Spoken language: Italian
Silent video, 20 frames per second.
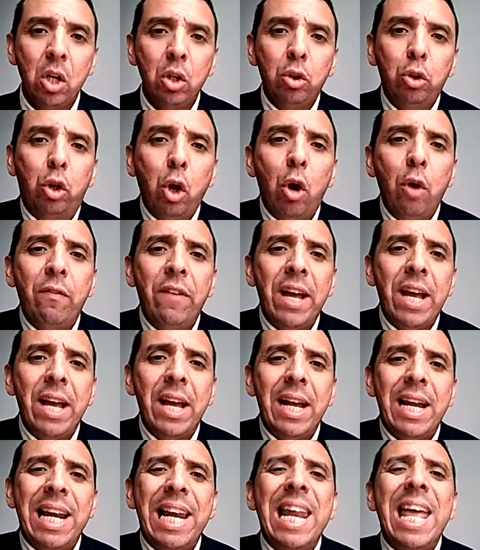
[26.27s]

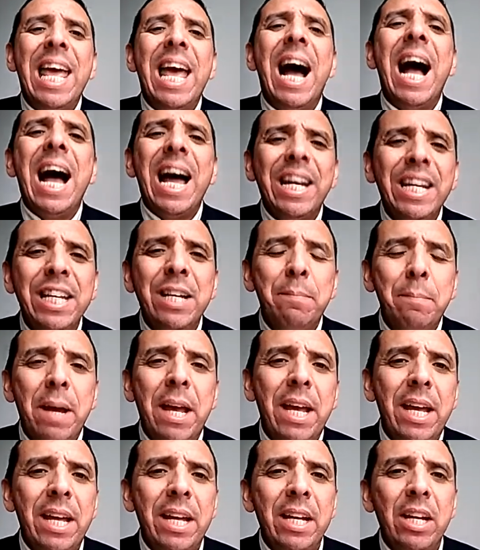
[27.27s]
dove le
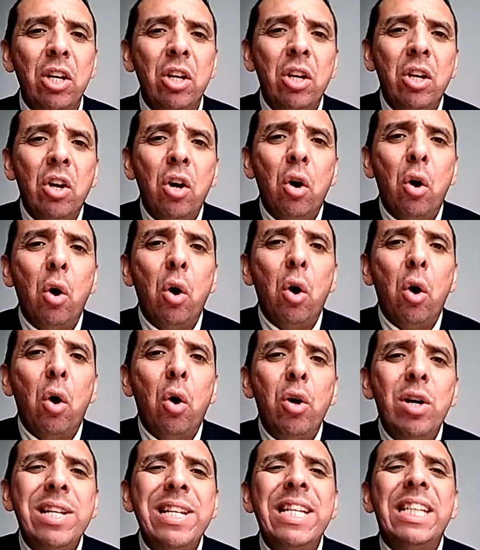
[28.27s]
anime
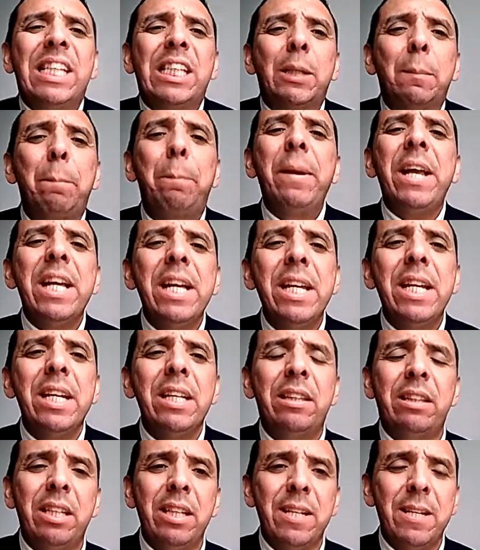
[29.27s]
o gli
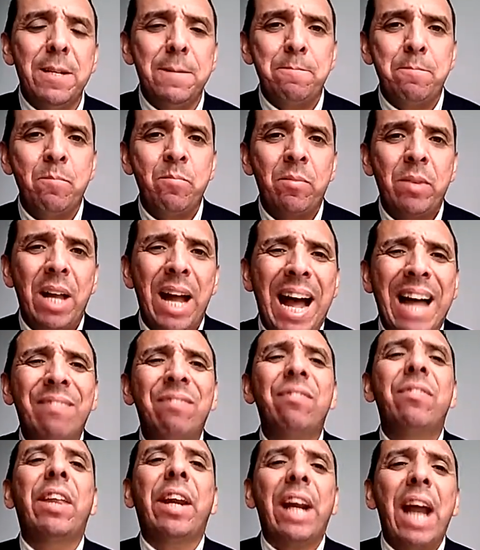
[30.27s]
spiriti
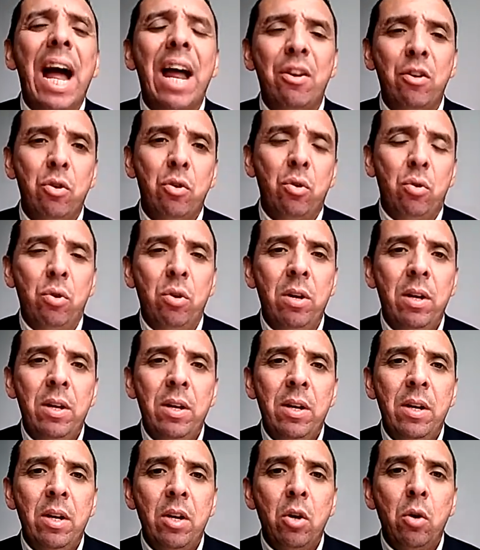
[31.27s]
andranno.
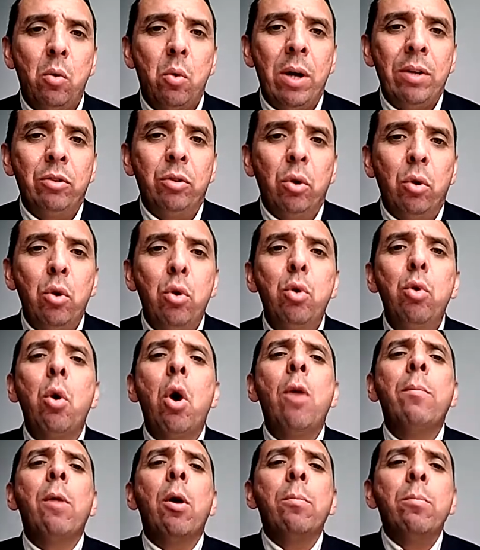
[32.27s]
Quando
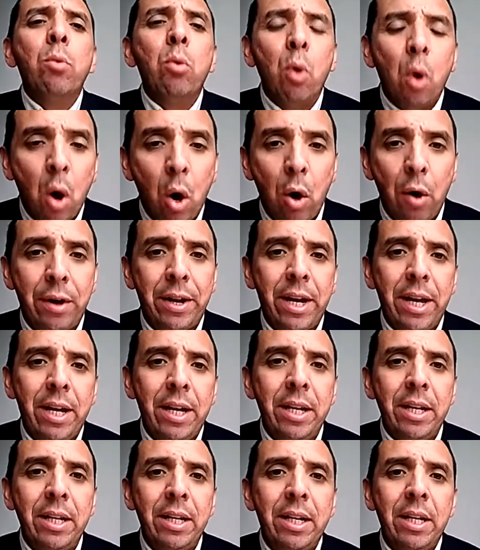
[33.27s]
l'uomo
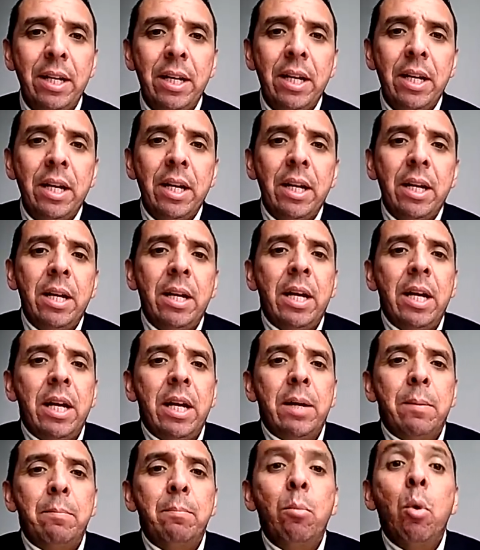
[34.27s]
muore,
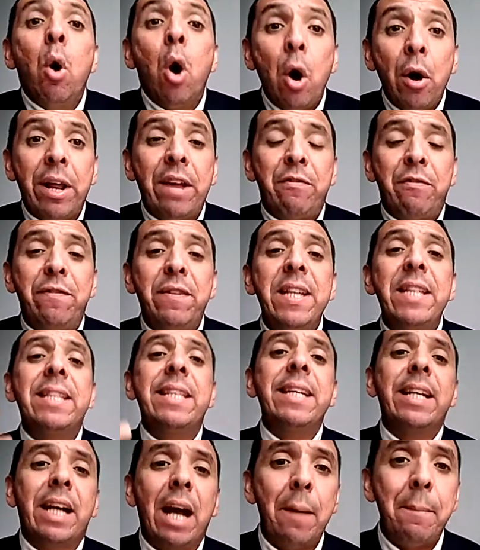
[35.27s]
muore
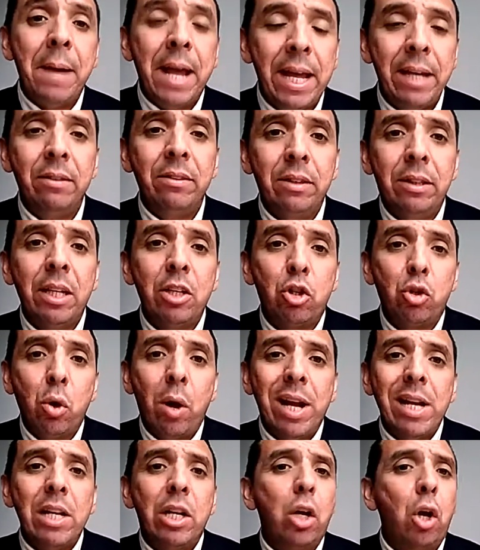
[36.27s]
fisicamente,
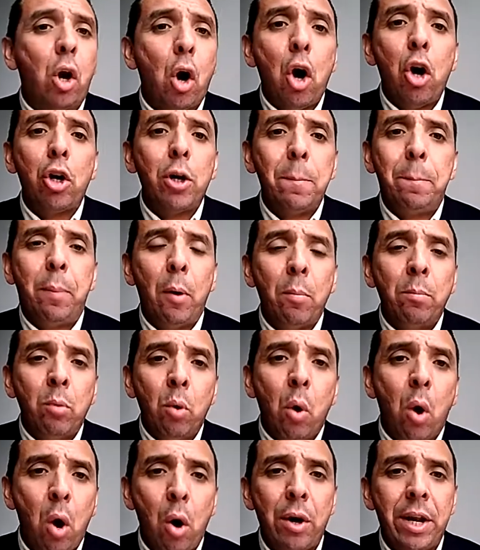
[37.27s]
cioè il corpo
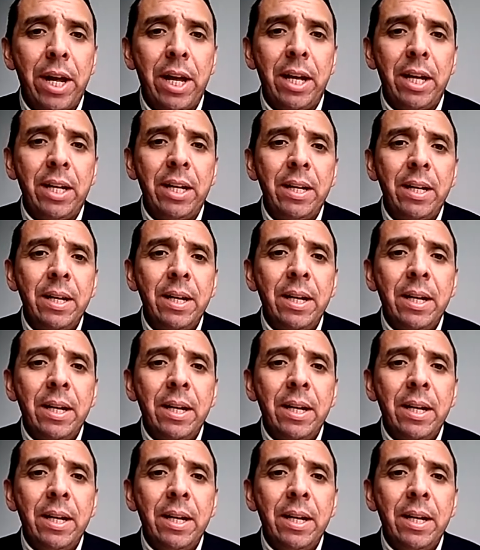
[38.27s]
muore,